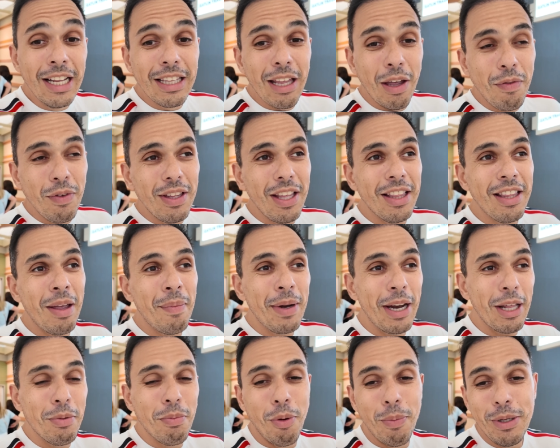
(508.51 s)
teve um
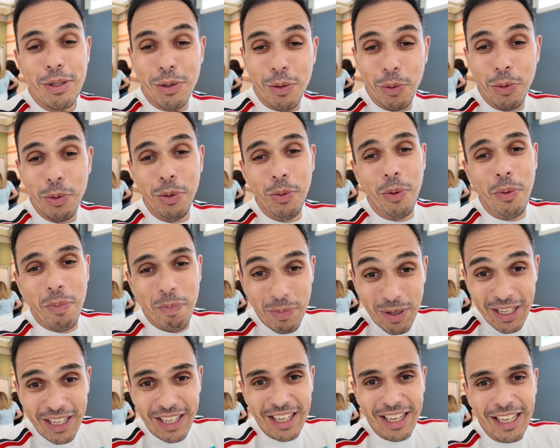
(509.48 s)
determinado momento que eu
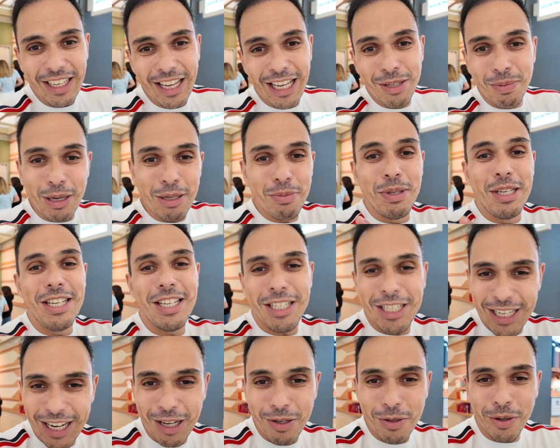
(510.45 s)
dormi e as minhas meninas
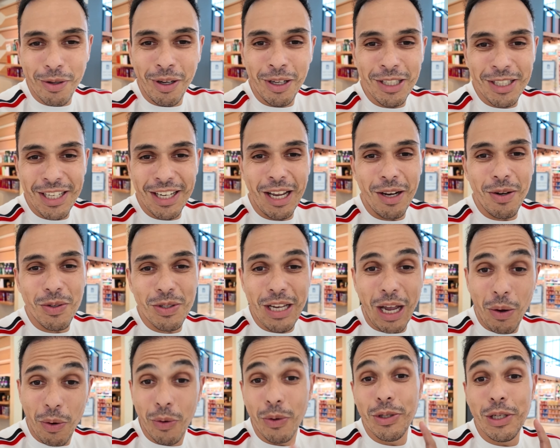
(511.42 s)
tiraram, tiraram
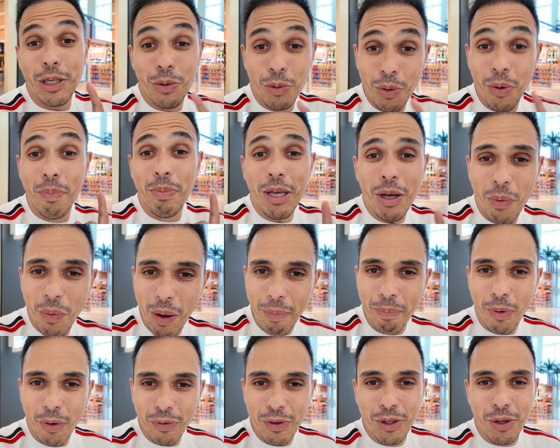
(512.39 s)
sarro. Eu consegui dormir com o
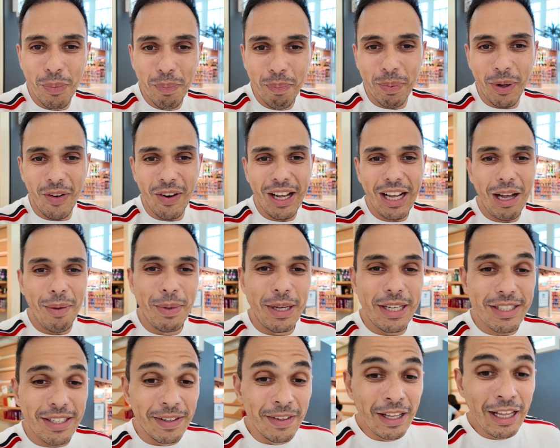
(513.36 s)
Apple Vision Pro na
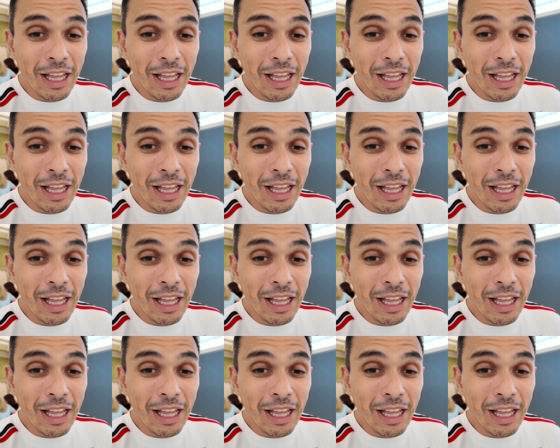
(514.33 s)
cabeça.